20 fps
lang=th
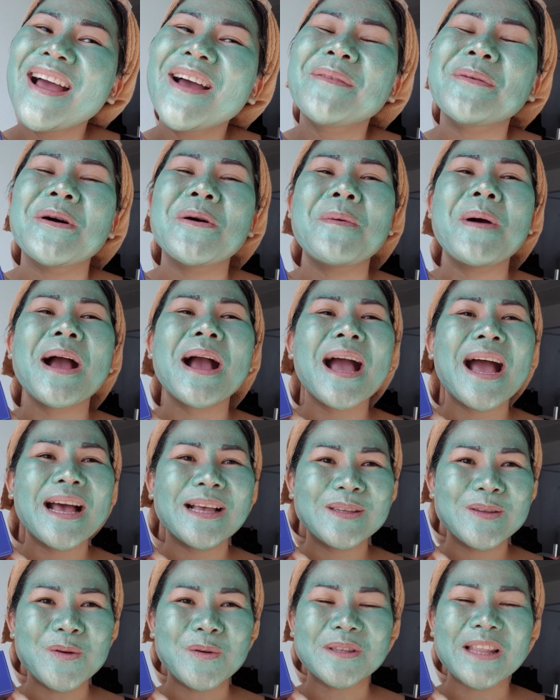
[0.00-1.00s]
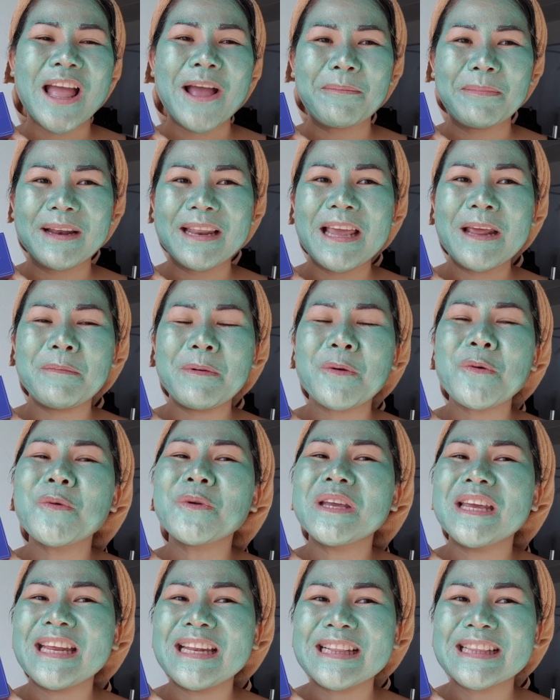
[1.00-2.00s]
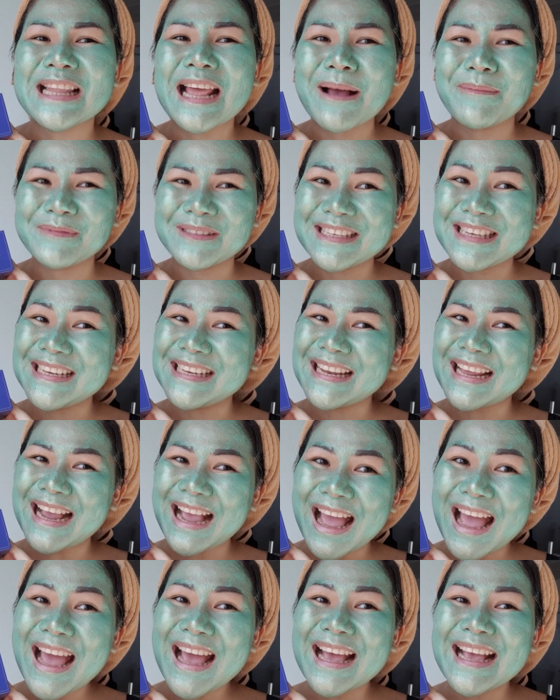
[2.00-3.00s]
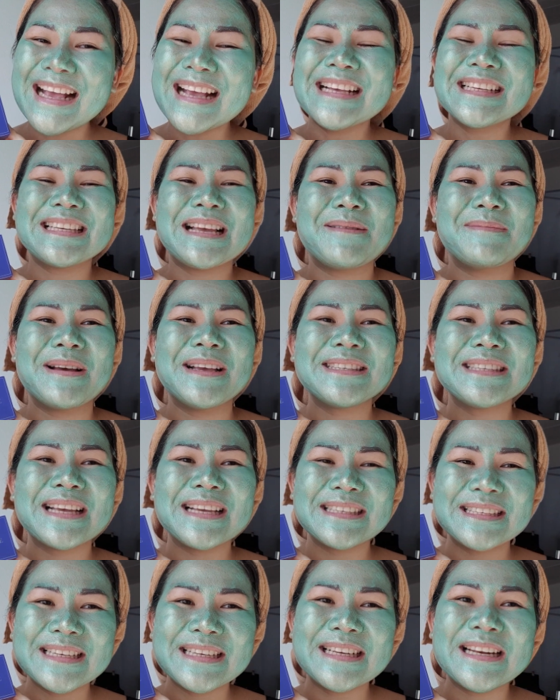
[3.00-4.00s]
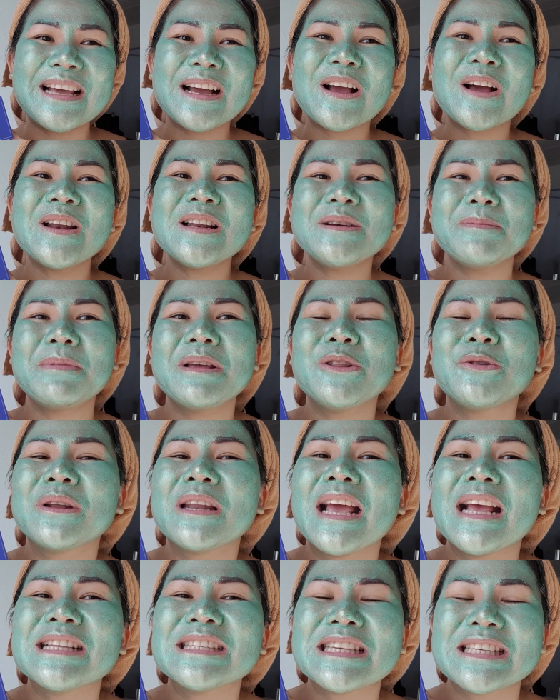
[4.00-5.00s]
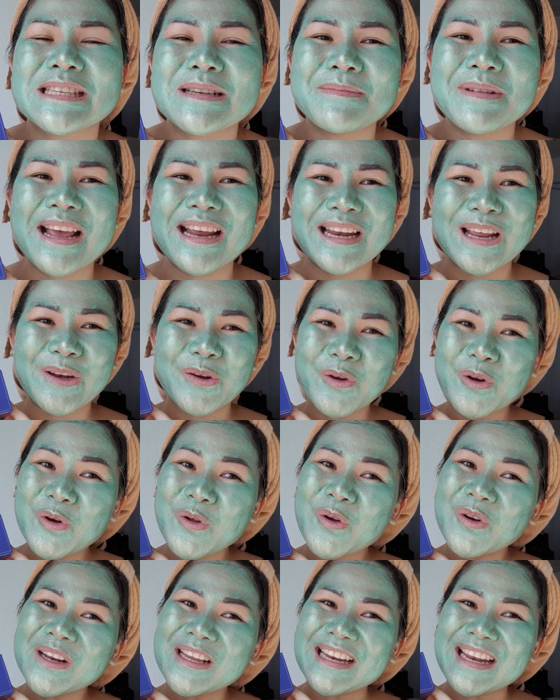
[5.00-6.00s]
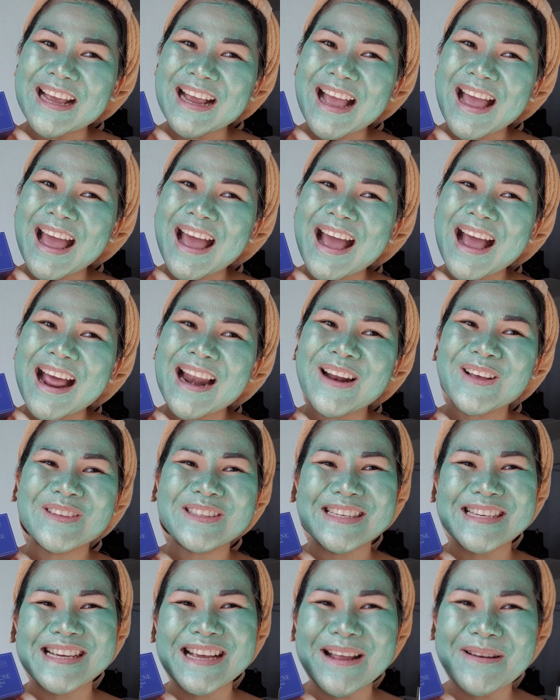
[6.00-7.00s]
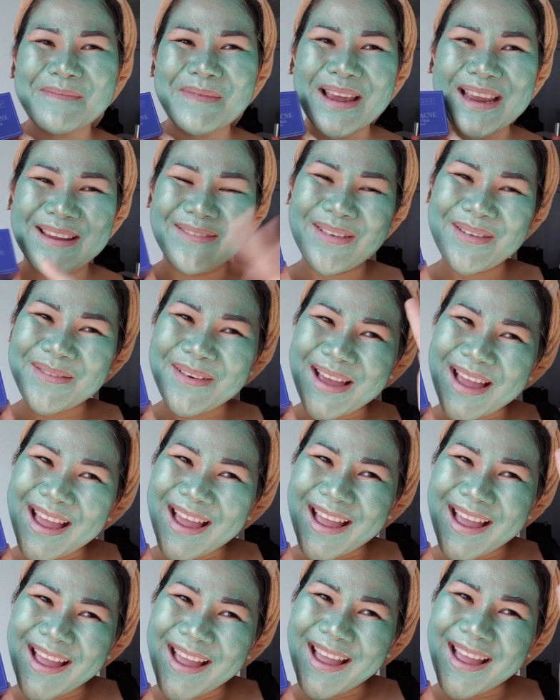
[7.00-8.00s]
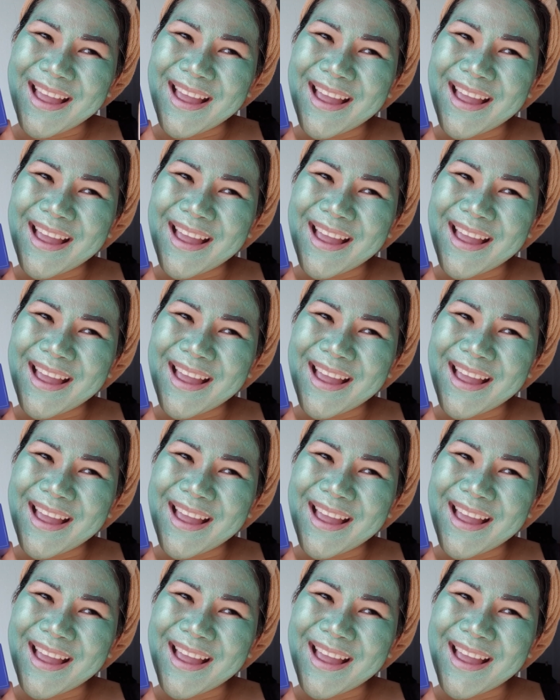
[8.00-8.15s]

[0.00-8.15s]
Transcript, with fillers: เพราะว่าค่าส่งตามประเทศที่กุ้งคิดตามจริงนะคะ สามารถสั่งซื้อแล้วก็หรือเป็นตัวแทนจัดจำหน่ายได้ทั่วโลกเลยนะคะ แล้วเจอกันใหม่ บ๊ายบาย